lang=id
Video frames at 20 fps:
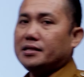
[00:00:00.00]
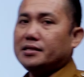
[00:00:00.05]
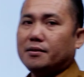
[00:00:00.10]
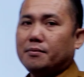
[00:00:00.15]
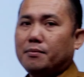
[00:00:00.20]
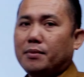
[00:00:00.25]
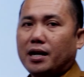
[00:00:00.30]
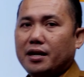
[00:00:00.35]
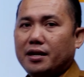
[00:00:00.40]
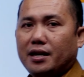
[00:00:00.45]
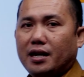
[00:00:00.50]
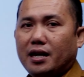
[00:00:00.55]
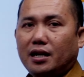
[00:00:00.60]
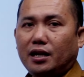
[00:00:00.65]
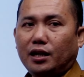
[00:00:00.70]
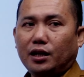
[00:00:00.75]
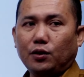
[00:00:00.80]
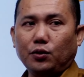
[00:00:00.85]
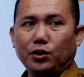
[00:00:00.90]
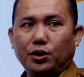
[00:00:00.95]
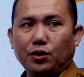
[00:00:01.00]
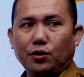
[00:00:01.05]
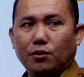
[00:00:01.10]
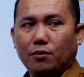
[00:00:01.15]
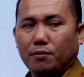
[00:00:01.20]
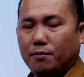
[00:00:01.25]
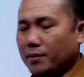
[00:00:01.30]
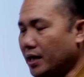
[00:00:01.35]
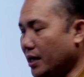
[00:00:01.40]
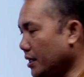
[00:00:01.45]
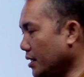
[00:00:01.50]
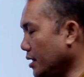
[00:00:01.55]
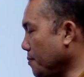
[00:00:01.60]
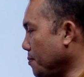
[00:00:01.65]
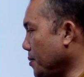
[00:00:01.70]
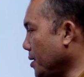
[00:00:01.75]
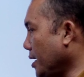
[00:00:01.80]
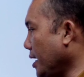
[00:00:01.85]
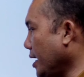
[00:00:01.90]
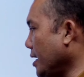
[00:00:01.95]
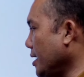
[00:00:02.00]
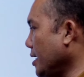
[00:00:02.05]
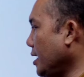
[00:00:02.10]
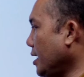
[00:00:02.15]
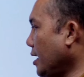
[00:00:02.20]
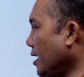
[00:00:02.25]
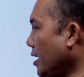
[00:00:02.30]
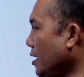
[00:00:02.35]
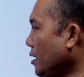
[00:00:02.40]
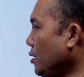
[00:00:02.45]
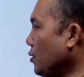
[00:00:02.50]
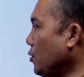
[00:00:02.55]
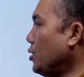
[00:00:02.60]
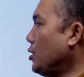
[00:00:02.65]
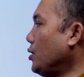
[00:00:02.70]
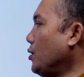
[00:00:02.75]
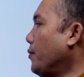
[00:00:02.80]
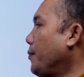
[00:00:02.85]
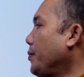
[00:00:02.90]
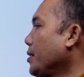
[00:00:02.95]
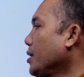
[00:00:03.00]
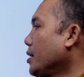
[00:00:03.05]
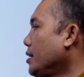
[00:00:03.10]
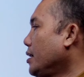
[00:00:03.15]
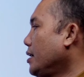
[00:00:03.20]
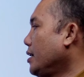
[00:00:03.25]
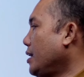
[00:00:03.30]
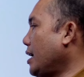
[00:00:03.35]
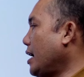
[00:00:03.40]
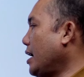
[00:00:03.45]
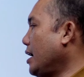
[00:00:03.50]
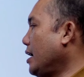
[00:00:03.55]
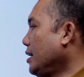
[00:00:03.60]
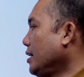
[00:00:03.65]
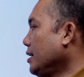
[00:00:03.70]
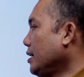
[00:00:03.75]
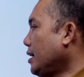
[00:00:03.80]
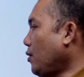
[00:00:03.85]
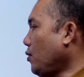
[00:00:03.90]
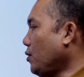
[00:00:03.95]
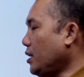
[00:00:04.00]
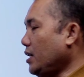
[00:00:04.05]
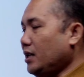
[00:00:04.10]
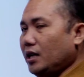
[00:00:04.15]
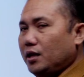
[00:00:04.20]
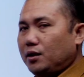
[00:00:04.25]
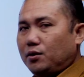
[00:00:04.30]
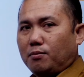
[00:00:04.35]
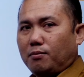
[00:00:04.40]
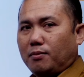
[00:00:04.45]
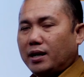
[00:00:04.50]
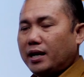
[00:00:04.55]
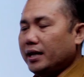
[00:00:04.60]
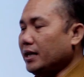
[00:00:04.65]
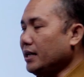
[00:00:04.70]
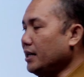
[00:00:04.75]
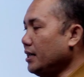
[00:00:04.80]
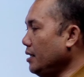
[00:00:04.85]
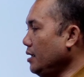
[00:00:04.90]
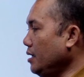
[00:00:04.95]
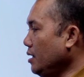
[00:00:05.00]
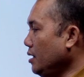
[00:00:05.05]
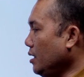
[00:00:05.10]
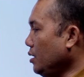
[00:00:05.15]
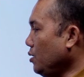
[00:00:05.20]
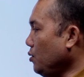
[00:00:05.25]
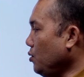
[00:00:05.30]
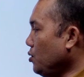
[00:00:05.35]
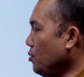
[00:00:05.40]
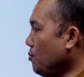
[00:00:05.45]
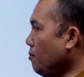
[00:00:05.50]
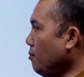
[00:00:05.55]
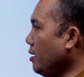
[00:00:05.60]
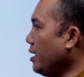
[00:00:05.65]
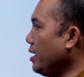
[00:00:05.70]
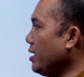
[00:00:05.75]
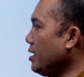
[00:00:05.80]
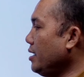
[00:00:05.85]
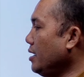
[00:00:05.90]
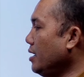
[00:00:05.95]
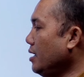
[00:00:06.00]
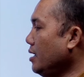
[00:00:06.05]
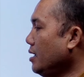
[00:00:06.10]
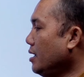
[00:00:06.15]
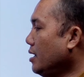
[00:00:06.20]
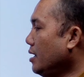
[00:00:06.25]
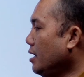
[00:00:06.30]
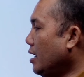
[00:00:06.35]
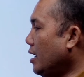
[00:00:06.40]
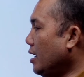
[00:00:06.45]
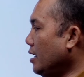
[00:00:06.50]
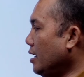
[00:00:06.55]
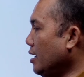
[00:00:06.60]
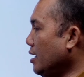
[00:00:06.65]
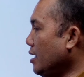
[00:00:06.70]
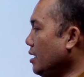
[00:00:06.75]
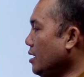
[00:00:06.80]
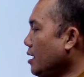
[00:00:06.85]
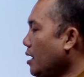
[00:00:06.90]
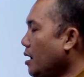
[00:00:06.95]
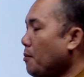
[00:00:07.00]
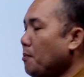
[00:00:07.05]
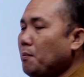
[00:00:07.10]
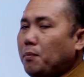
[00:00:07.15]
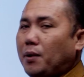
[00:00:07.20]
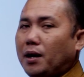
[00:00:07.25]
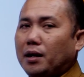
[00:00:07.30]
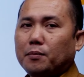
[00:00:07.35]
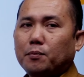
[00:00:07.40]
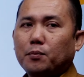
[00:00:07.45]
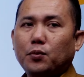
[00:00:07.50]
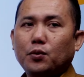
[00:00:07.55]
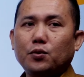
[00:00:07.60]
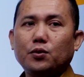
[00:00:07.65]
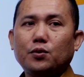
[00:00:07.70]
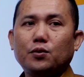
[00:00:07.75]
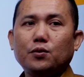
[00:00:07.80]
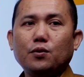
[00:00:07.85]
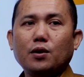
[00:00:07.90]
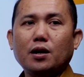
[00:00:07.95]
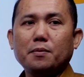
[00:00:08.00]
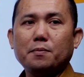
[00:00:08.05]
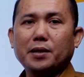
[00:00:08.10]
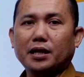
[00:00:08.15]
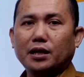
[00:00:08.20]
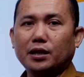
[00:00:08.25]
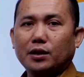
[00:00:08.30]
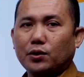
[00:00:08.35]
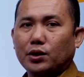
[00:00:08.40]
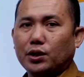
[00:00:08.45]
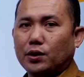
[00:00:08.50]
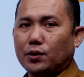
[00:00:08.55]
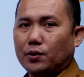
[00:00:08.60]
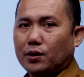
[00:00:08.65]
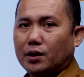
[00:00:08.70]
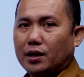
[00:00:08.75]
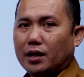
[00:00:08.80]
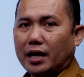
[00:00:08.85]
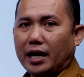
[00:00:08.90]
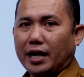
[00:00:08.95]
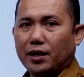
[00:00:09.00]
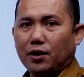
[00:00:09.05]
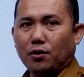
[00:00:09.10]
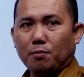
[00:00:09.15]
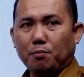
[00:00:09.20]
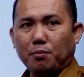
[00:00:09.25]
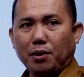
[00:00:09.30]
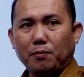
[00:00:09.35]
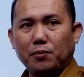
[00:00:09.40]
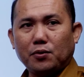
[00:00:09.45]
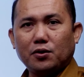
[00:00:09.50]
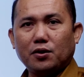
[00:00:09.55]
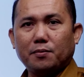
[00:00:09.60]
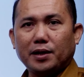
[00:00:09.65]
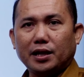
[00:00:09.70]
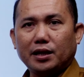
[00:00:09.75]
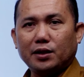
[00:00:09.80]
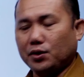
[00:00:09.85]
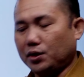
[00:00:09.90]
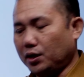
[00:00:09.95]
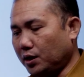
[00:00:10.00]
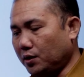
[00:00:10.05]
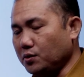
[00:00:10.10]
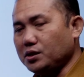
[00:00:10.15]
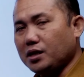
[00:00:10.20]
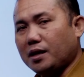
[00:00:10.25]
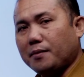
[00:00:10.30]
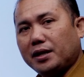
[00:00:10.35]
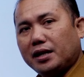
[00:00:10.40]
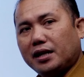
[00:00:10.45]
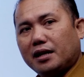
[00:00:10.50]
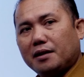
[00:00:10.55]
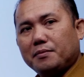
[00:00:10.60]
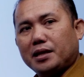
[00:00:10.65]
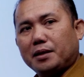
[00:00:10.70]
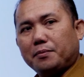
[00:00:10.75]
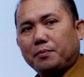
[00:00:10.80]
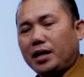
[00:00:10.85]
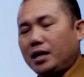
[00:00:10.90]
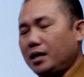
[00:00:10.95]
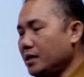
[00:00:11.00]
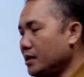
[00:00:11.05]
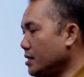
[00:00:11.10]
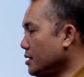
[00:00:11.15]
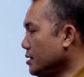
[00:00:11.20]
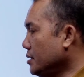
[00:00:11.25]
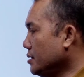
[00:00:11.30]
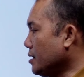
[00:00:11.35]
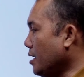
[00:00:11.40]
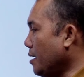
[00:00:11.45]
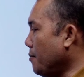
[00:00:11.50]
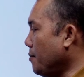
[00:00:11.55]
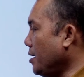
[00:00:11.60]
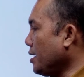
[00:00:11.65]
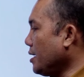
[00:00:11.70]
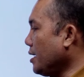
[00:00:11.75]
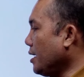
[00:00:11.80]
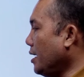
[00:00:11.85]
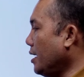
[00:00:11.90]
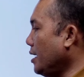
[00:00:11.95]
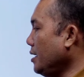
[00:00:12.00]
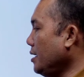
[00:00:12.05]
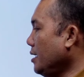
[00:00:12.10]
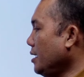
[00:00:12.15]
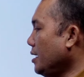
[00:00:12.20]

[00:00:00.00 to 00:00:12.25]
sebanyak 7. Berarti pak pakainya adalah 7. Nah, kalau kita jumlah ini, itu jumlahnya adalah 42 per 7. Ayo, 42 per 7 itu sama dengan berapa? Sama dengan